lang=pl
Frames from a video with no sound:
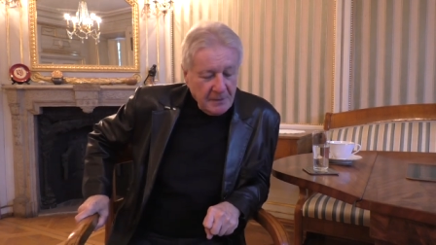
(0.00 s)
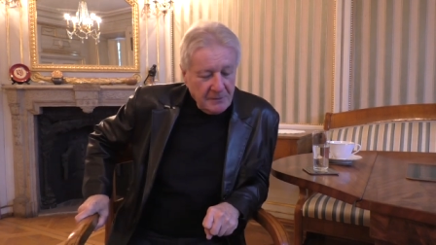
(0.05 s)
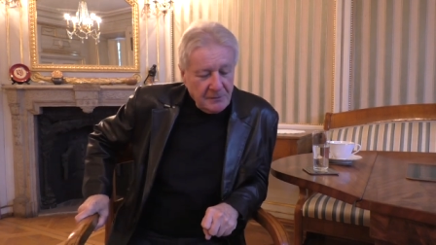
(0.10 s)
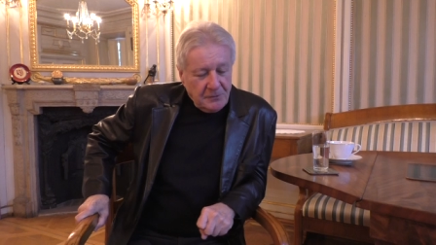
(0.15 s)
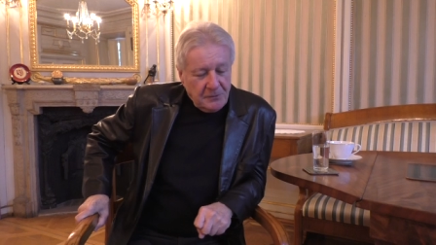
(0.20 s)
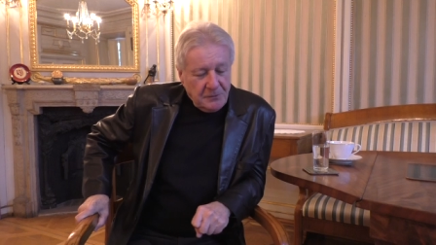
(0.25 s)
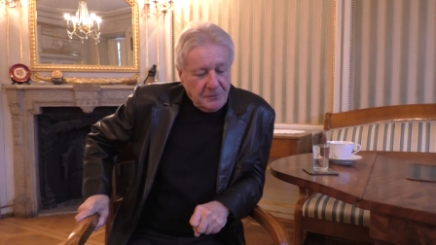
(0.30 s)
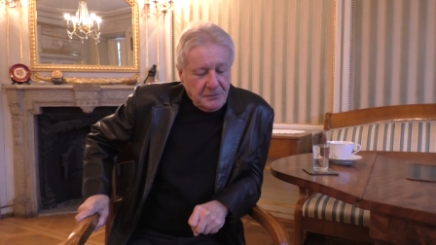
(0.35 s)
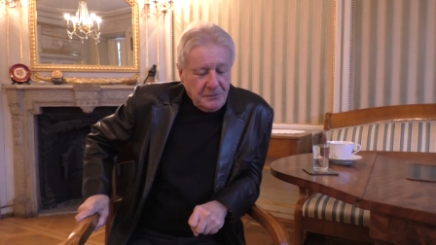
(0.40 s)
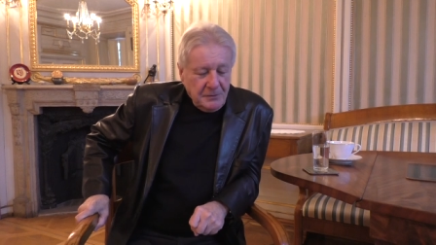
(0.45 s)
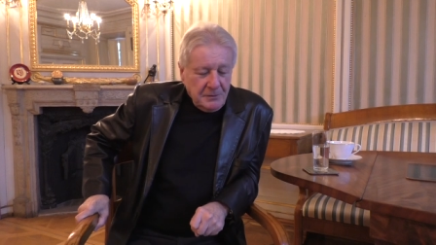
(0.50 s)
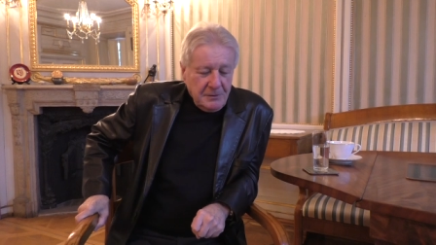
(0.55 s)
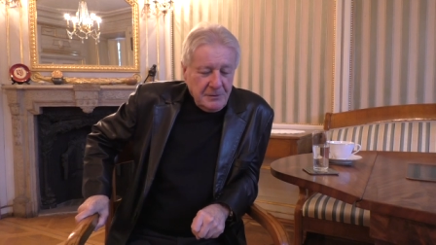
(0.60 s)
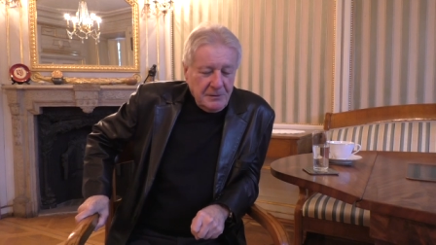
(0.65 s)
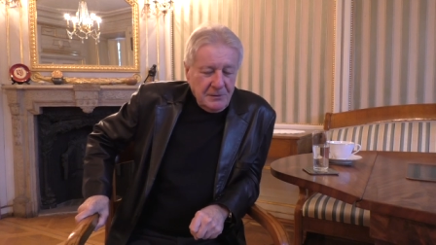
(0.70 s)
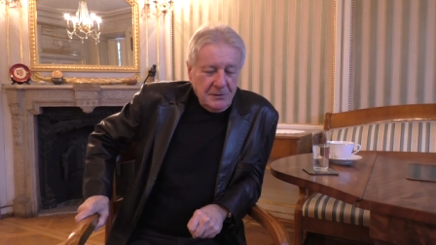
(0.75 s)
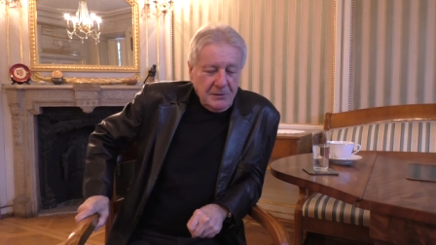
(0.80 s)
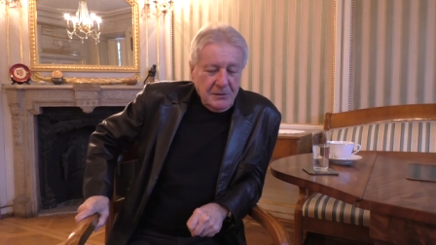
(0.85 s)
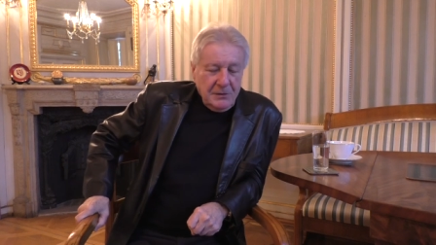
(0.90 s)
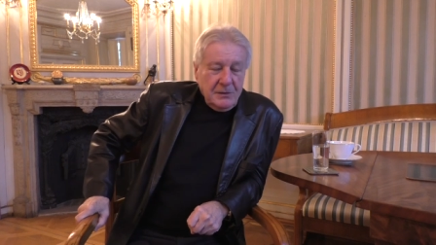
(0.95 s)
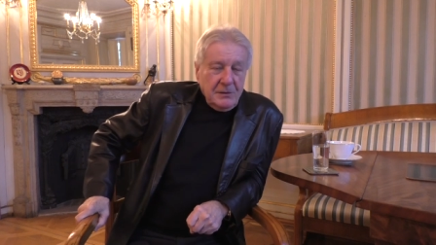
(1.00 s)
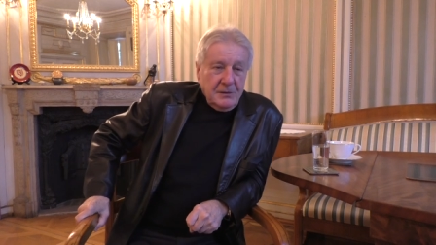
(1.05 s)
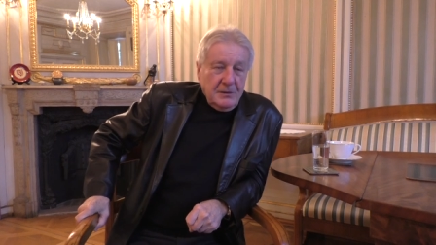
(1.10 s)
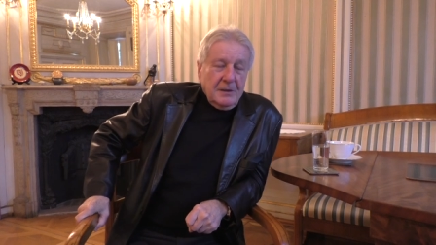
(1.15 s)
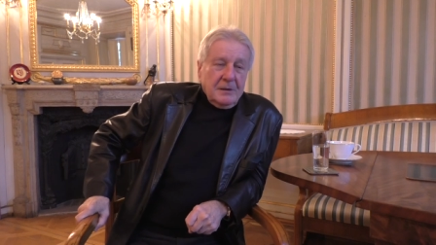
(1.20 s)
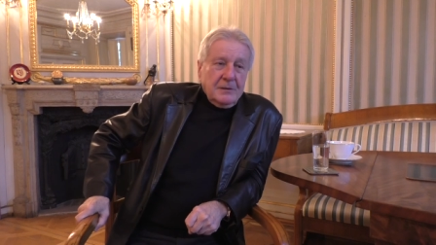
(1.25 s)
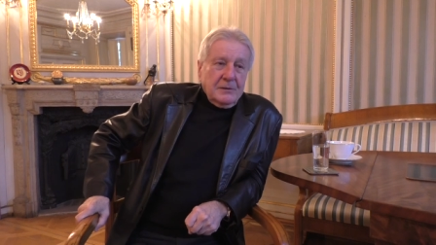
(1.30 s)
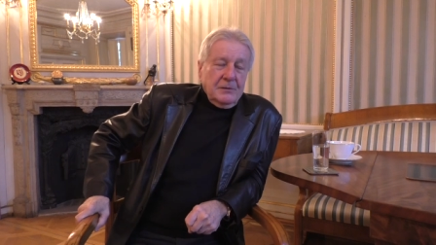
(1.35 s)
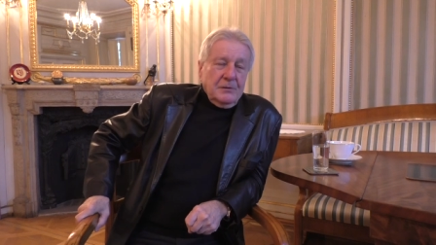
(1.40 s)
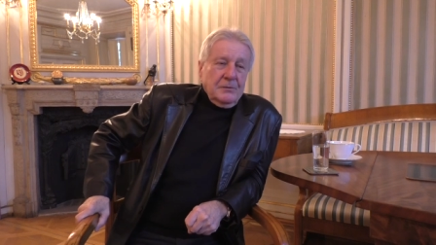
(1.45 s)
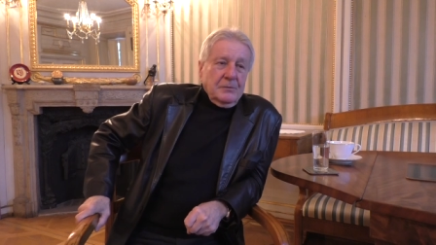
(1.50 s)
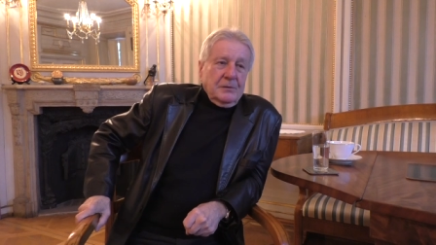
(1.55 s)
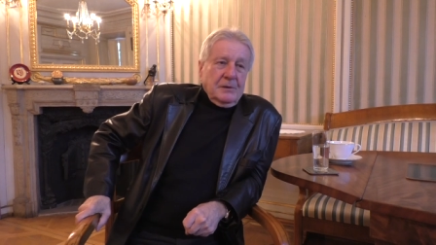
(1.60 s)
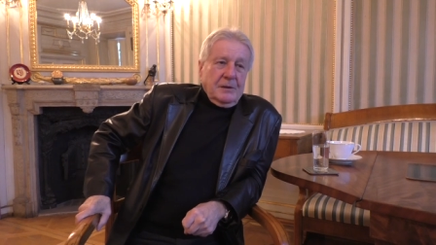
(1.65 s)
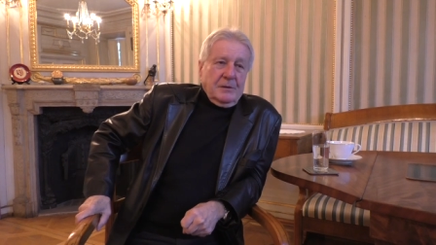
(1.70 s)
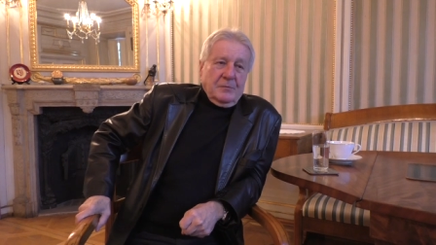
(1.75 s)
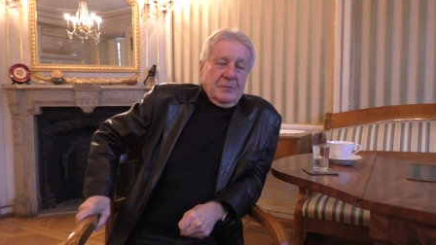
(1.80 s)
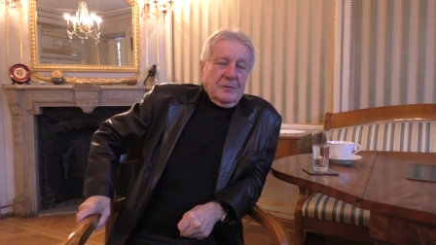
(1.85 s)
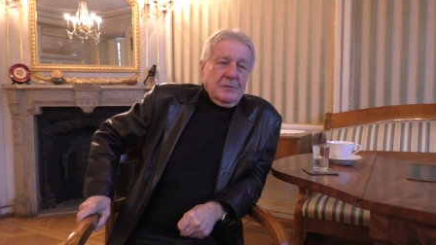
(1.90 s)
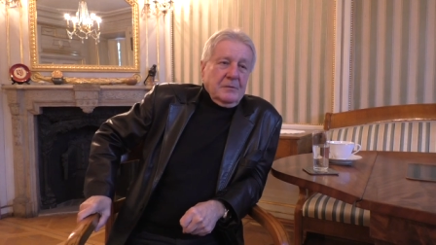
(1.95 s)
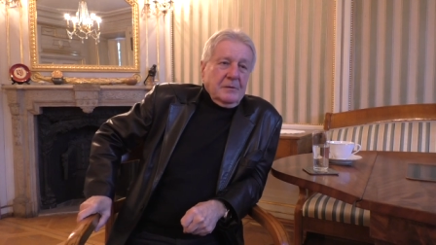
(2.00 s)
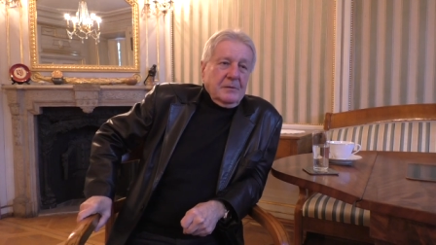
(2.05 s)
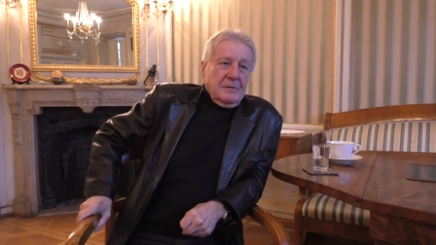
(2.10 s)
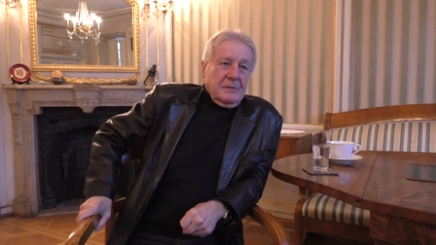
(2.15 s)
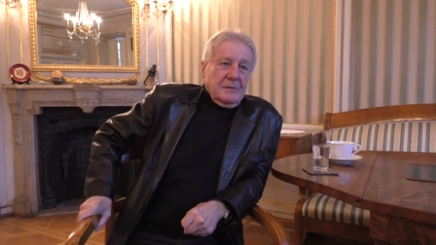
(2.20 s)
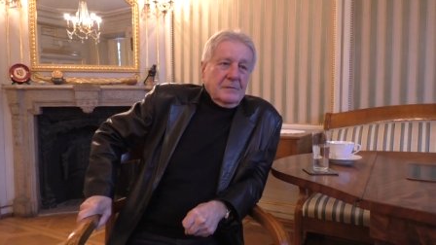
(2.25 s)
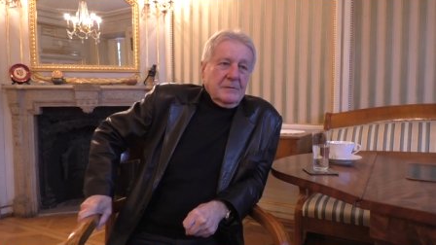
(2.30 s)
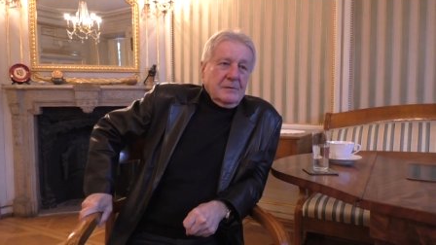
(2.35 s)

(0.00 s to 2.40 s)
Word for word: No to i, i, i tak i tutaj było.